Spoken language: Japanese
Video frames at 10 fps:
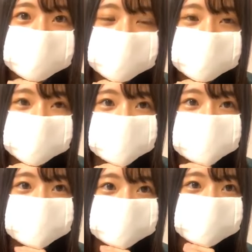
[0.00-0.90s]
時間と
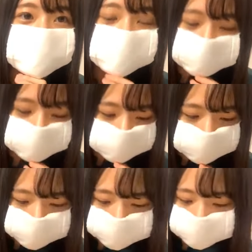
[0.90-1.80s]
かじゃなくて15分っ
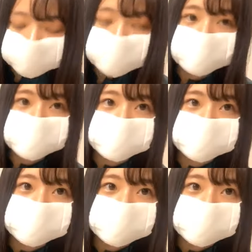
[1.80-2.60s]
てちょっと合間に